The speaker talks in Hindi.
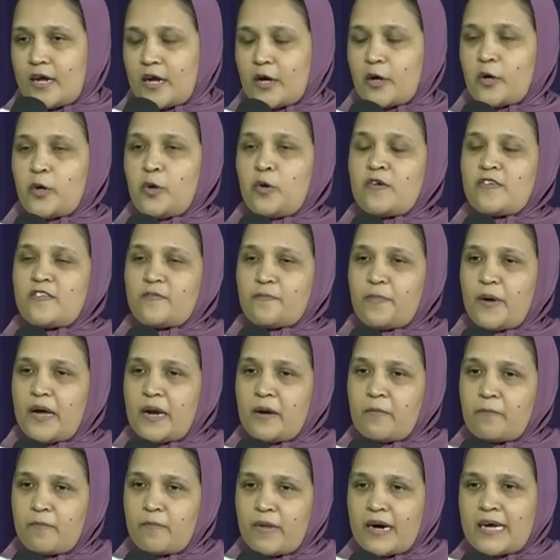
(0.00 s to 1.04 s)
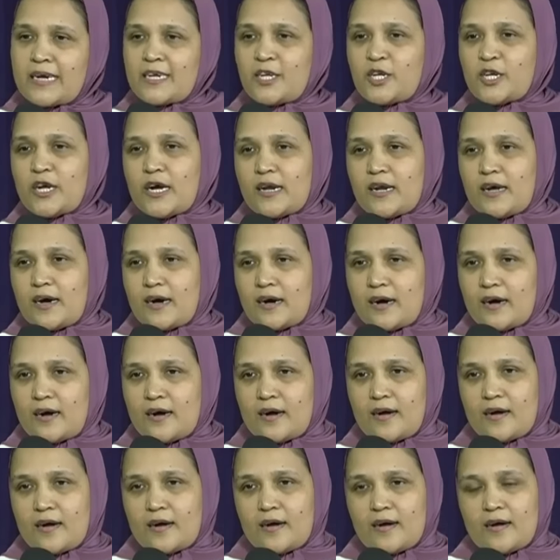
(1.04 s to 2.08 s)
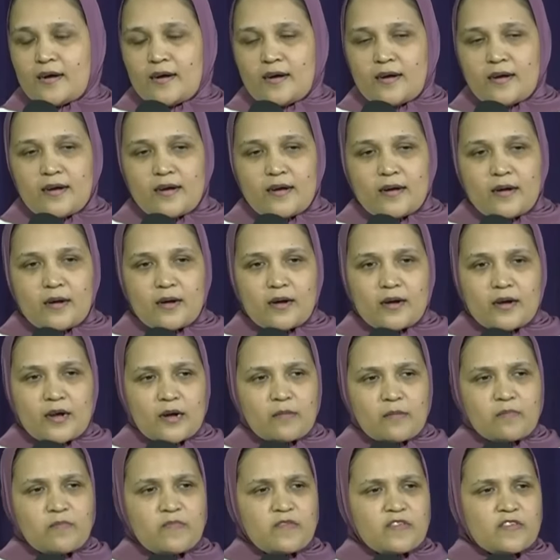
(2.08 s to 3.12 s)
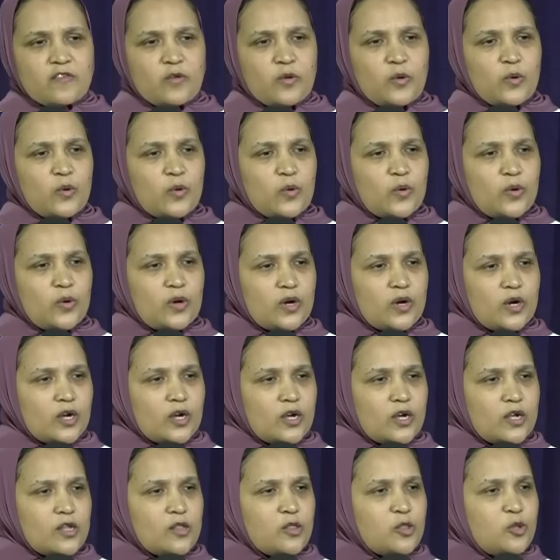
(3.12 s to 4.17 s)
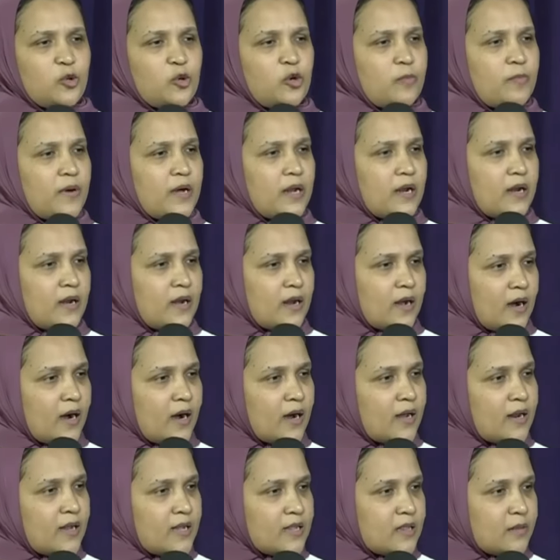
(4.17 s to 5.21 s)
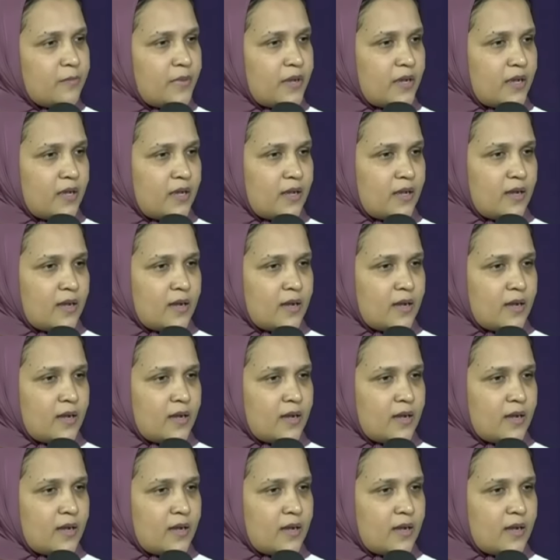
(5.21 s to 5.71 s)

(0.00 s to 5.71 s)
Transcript: क्रूस पर मर जाना कमज़ोर दुर्बल हालत में